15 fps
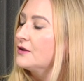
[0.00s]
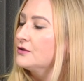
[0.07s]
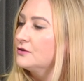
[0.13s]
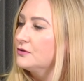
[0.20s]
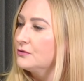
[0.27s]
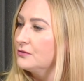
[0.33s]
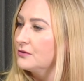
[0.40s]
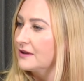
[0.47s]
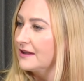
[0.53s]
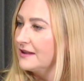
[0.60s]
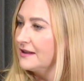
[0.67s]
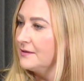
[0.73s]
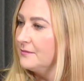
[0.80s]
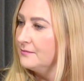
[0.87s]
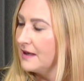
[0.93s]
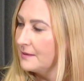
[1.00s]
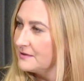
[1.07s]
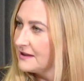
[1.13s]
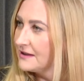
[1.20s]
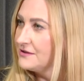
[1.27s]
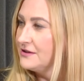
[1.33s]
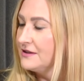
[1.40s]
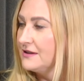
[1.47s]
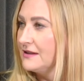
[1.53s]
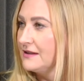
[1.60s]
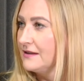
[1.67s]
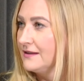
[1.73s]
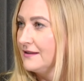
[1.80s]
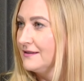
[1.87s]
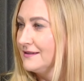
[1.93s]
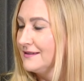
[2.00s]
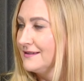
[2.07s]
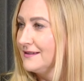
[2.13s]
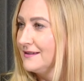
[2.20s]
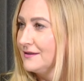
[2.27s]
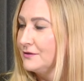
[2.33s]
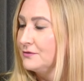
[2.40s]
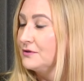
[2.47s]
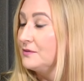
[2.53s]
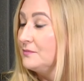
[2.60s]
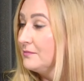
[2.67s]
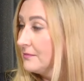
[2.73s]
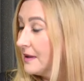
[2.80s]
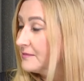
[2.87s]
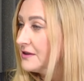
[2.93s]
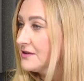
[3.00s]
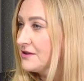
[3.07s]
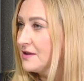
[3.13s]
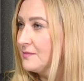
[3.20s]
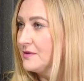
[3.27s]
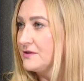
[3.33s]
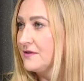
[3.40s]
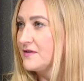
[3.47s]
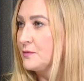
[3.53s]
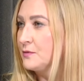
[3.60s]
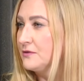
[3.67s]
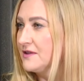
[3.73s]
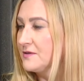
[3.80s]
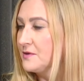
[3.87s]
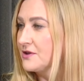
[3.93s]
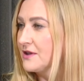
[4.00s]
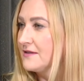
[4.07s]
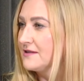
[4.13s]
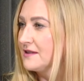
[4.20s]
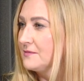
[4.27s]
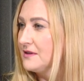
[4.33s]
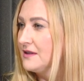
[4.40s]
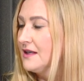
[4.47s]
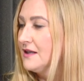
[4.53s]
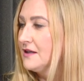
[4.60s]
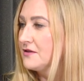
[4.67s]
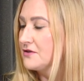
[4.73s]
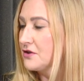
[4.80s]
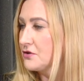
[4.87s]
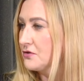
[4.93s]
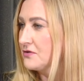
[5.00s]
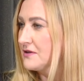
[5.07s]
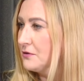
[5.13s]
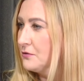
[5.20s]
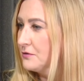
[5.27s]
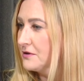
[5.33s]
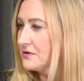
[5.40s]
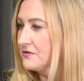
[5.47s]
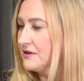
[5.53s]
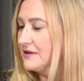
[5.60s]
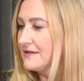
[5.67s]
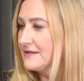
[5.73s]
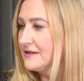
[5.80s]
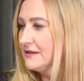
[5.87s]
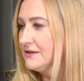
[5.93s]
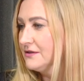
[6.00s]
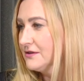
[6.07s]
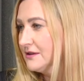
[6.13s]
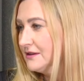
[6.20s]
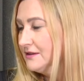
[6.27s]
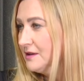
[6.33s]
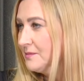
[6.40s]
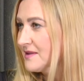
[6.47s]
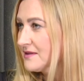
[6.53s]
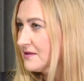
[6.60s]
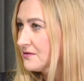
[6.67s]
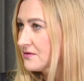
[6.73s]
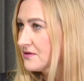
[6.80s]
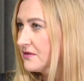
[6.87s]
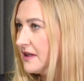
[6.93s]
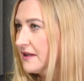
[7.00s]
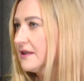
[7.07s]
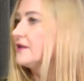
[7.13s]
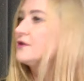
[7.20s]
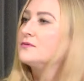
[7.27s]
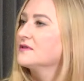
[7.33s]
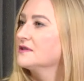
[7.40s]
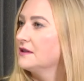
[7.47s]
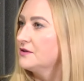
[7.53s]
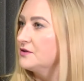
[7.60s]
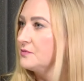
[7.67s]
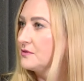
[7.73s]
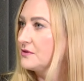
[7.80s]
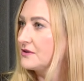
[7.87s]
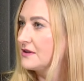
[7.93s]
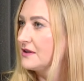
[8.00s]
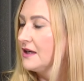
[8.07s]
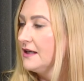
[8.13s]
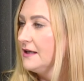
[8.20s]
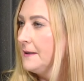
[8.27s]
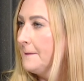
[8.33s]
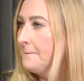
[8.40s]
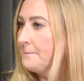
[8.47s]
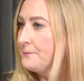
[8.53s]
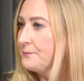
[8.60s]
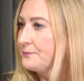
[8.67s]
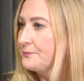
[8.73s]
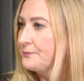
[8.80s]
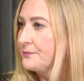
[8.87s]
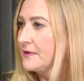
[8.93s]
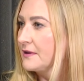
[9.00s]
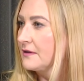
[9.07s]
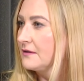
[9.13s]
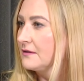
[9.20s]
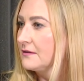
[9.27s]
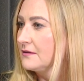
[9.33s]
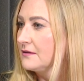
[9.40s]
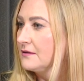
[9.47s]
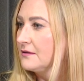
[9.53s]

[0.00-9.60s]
Które tak. mam nadzieję, e, którym mam nadzieję będzie wspólnie z mieszkańcami zarządzał Łukasz Więcek, że nie ma sensu zwlekać. Uznaliśmy, że mm,